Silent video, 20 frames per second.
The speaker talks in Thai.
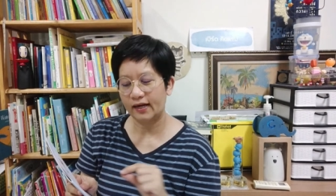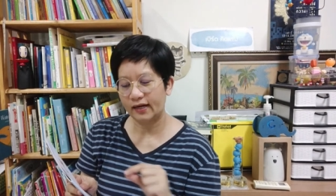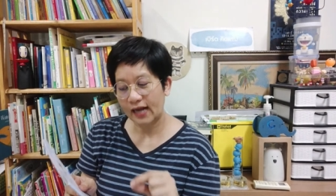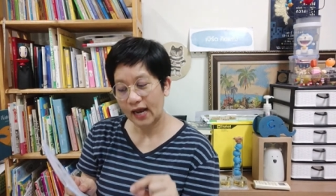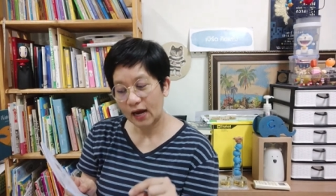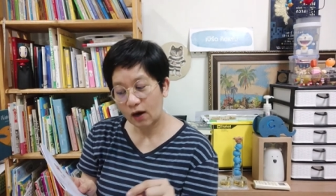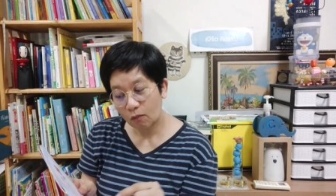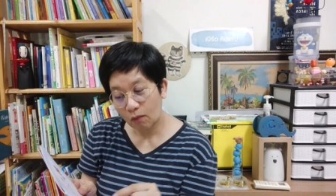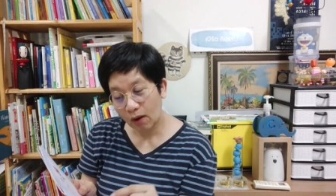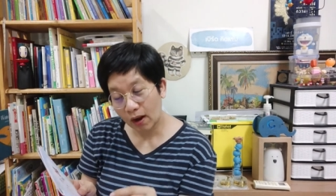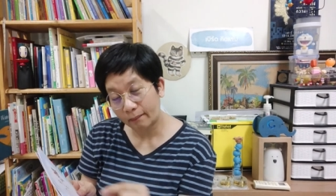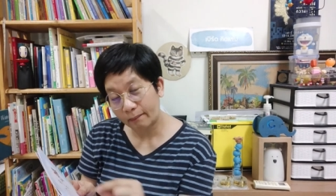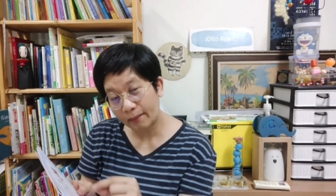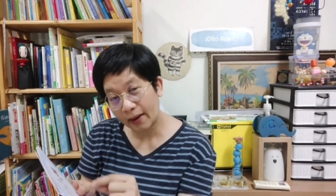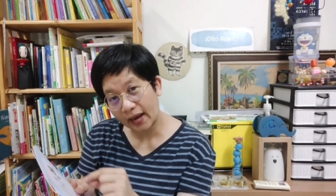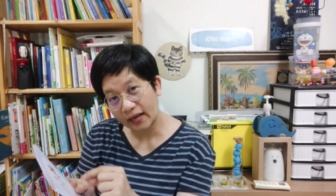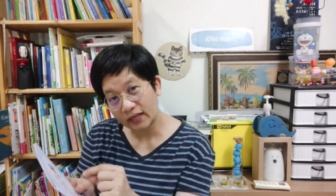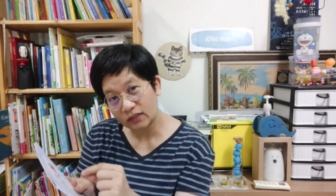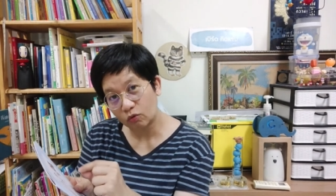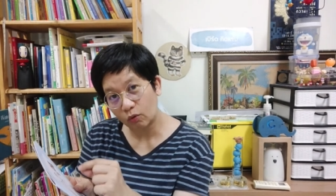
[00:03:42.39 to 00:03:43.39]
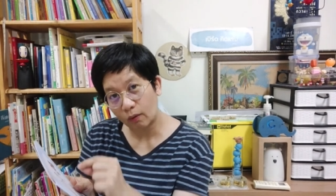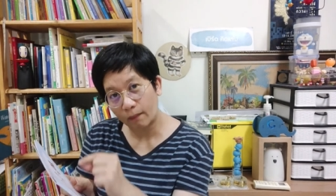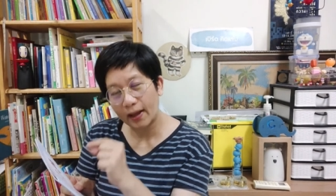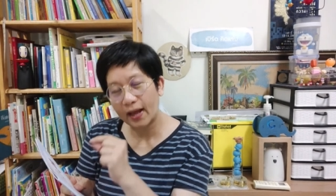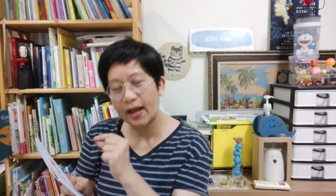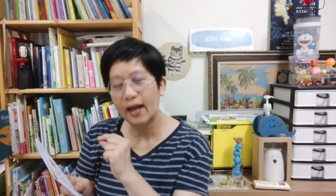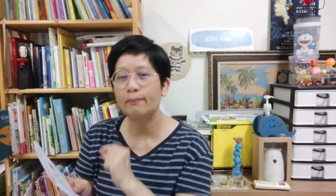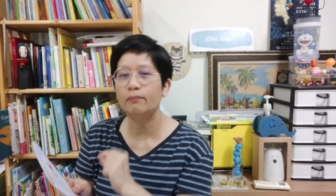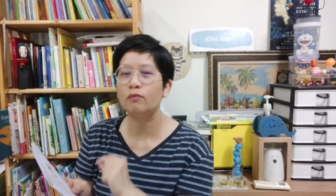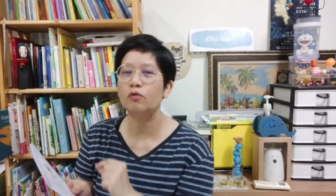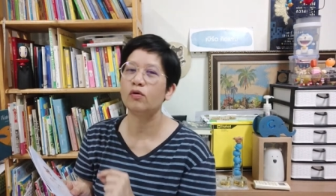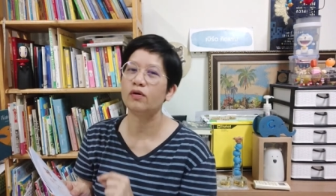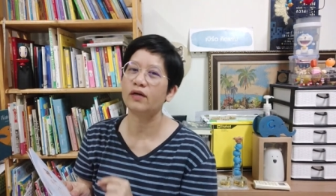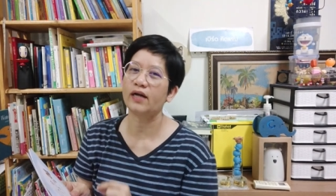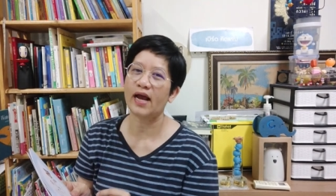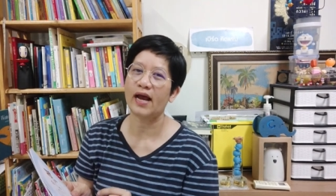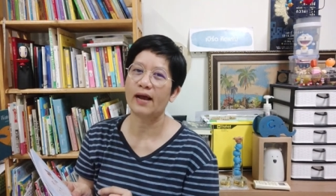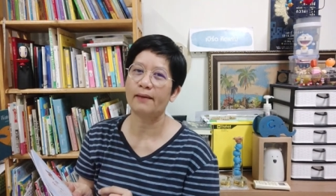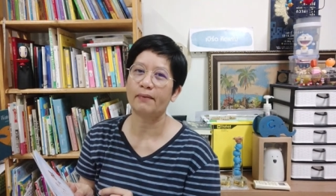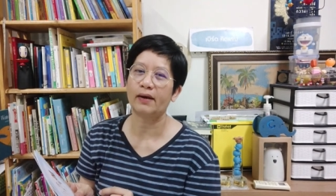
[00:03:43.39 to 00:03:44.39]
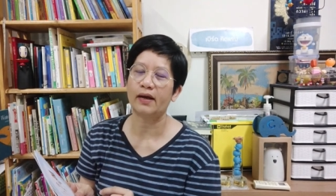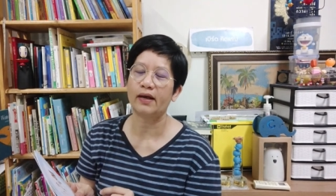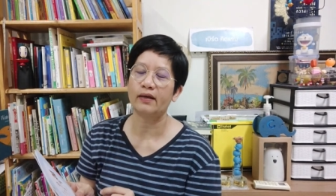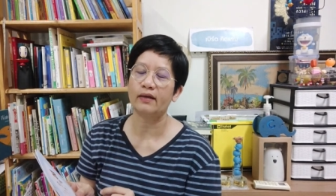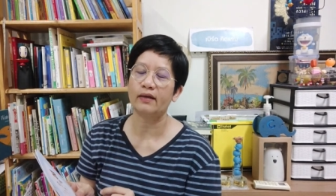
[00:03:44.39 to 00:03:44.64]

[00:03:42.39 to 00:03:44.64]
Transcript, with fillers: นั่งวางแผนสุขภาพล่วงหน้าไป